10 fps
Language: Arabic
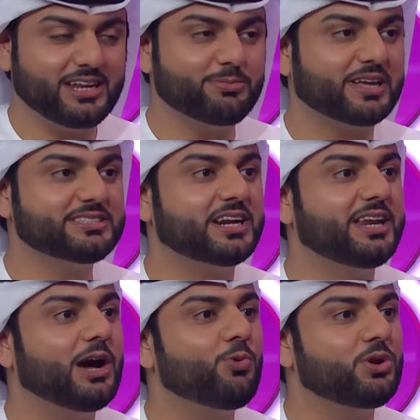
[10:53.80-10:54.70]
الحين ابغى اصير
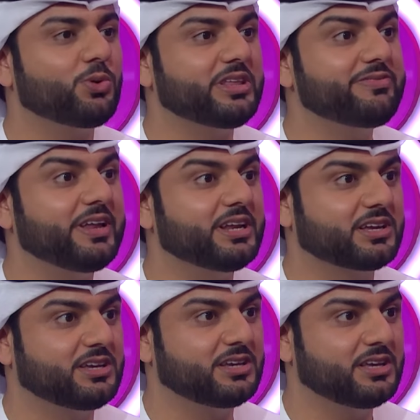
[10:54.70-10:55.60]
لاول وظيفه
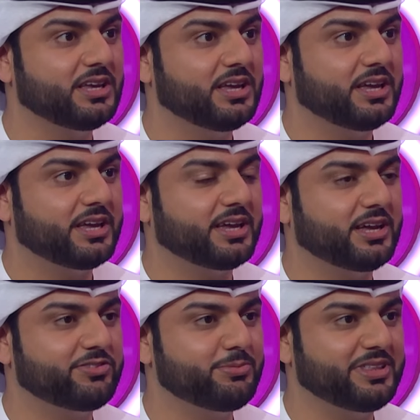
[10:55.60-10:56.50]
لك
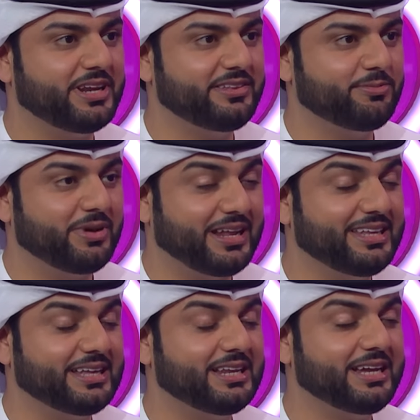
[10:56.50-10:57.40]
آه، في بلديه
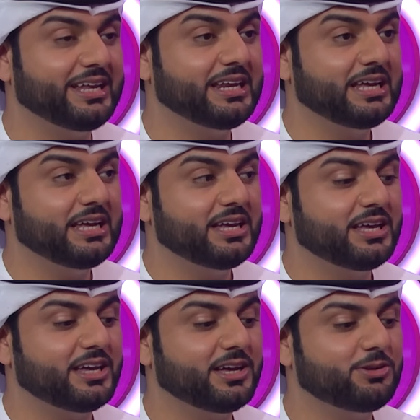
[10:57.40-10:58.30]
بلديه العين
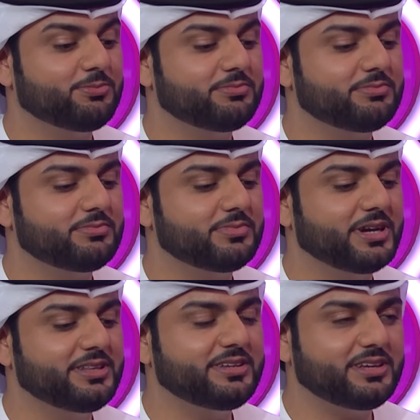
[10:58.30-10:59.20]

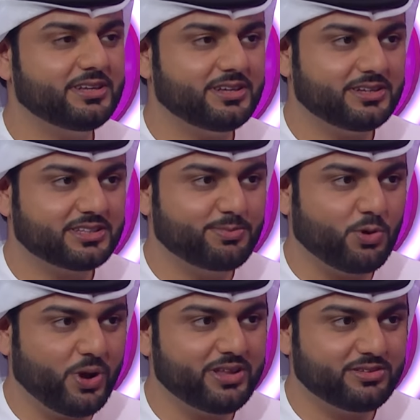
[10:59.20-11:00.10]
انت
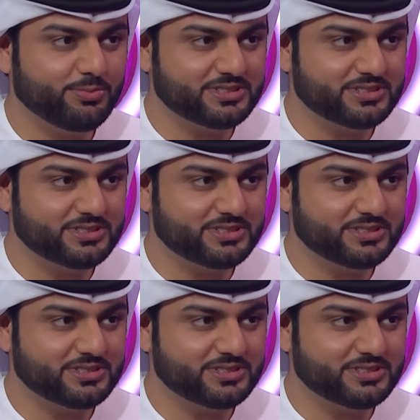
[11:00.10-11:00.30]
تبوت